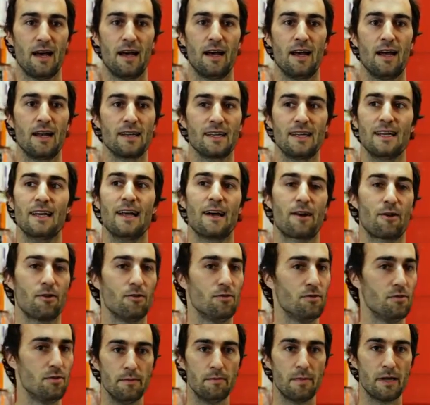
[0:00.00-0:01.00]

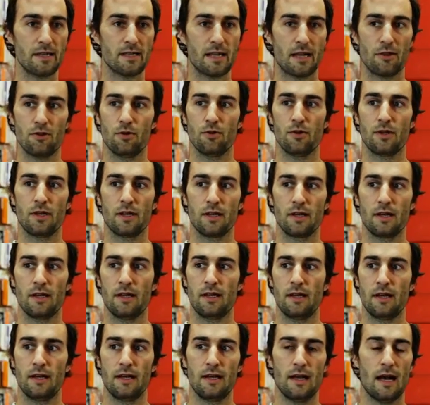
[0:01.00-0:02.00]
alquilarlo, pensando en
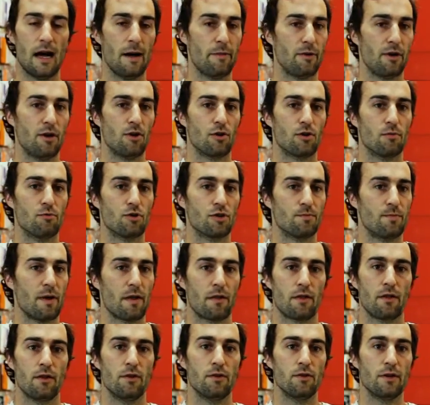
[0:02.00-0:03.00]
abrirlo como
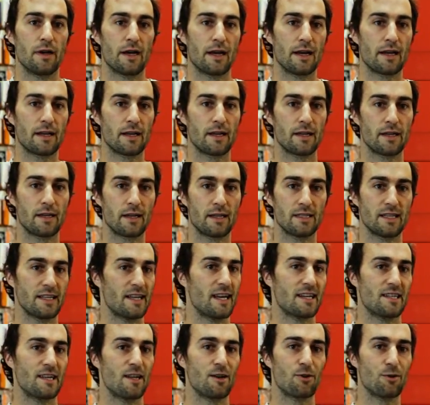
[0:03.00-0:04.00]
espacio en el que se
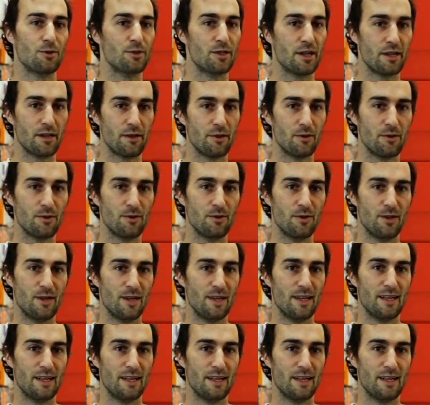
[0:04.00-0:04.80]
llenase de contenido